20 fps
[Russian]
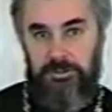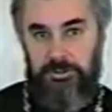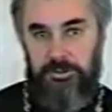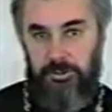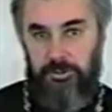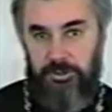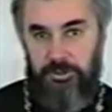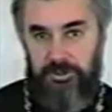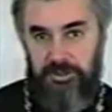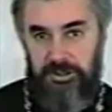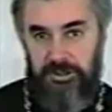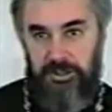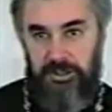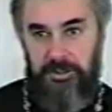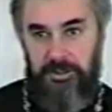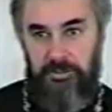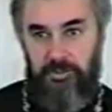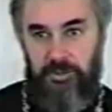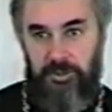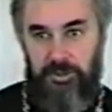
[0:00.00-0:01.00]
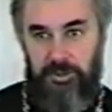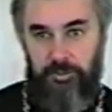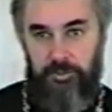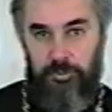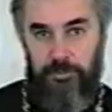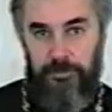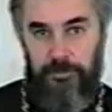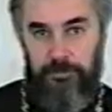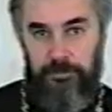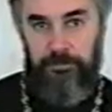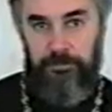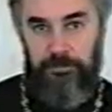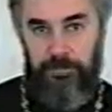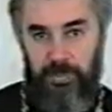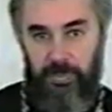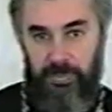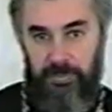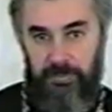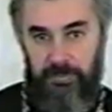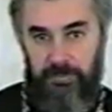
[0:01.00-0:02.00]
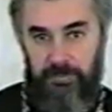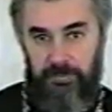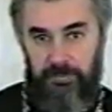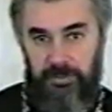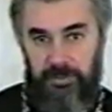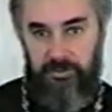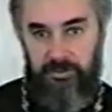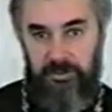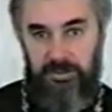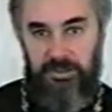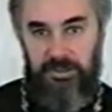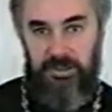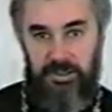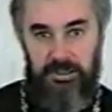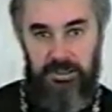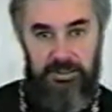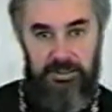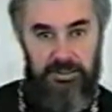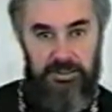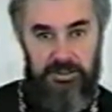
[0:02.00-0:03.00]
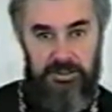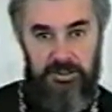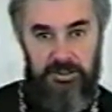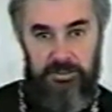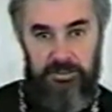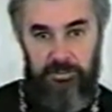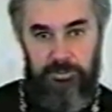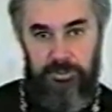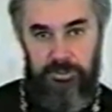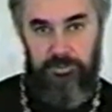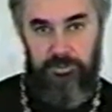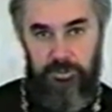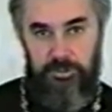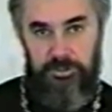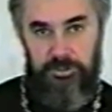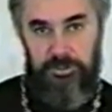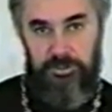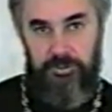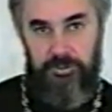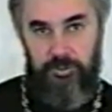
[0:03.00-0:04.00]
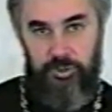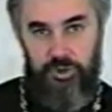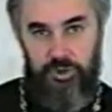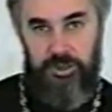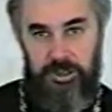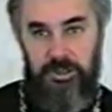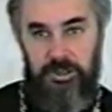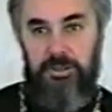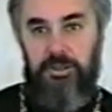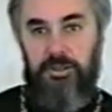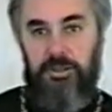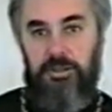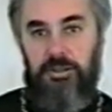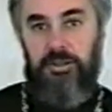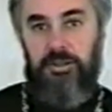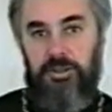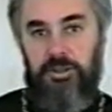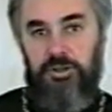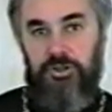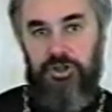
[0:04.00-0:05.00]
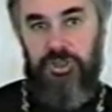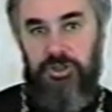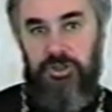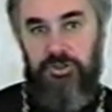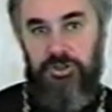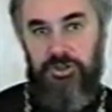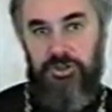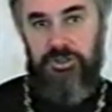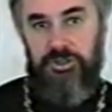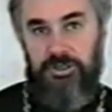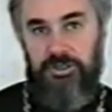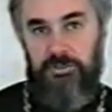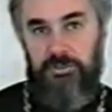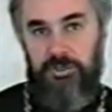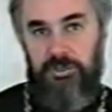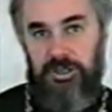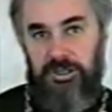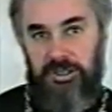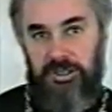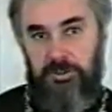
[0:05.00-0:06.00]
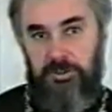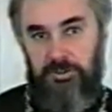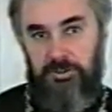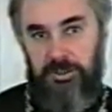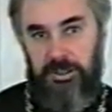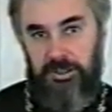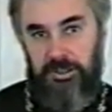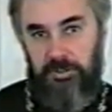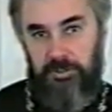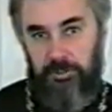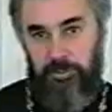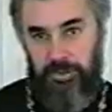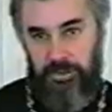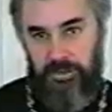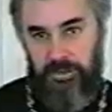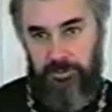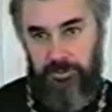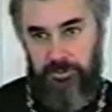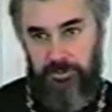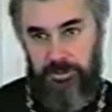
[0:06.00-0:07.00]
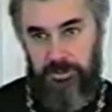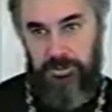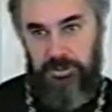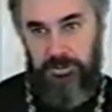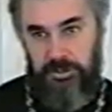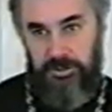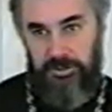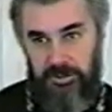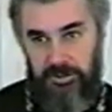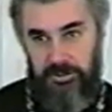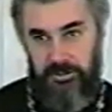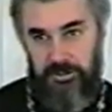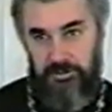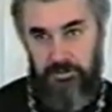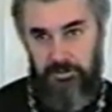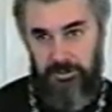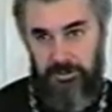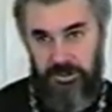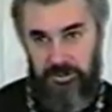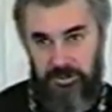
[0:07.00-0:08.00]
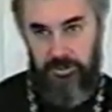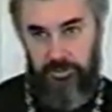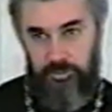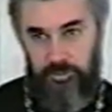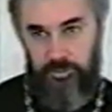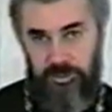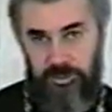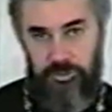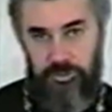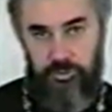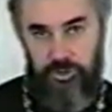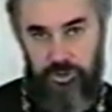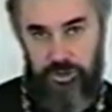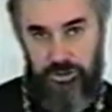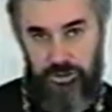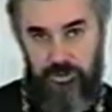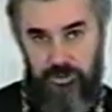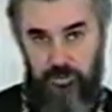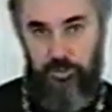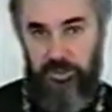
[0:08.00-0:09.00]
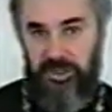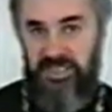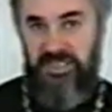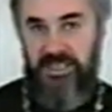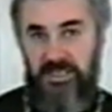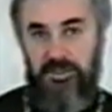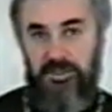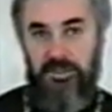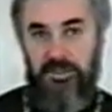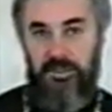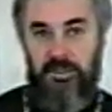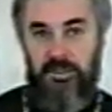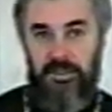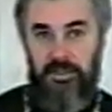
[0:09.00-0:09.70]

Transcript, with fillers: 40 э, дней провел именно так, как проводит душа человеческая перед тем, как покинуть этот мир, уйти уже в пределы,